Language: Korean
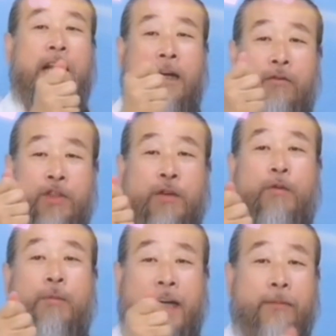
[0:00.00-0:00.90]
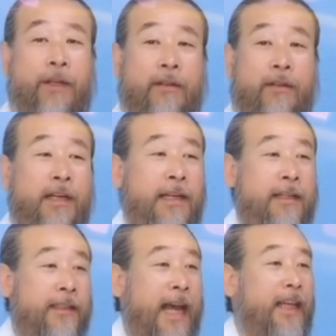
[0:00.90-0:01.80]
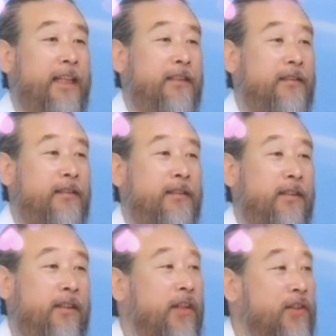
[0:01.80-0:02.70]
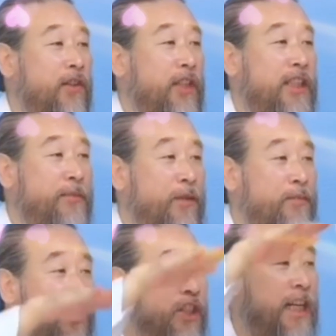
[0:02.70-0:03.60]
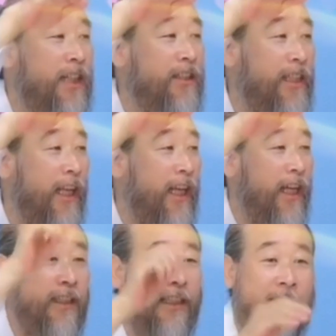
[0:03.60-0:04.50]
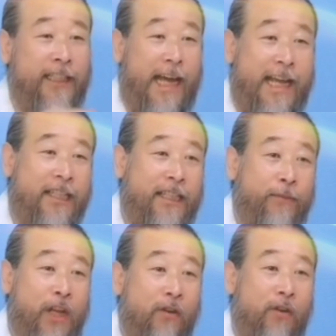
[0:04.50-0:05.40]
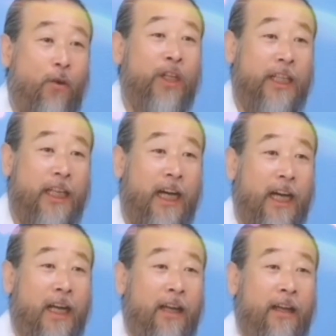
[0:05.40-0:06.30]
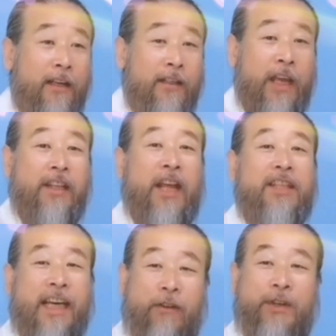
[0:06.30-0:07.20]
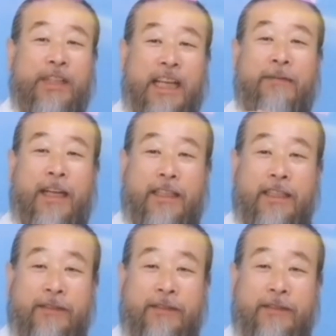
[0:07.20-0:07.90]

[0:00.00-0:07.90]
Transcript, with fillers: 공부는 안 하고 기복만 하면 나이는 여기서 20, 30년 지났는데 나는 아직 그 모양 그 꼴이니까 개돼지가 되고 있다 이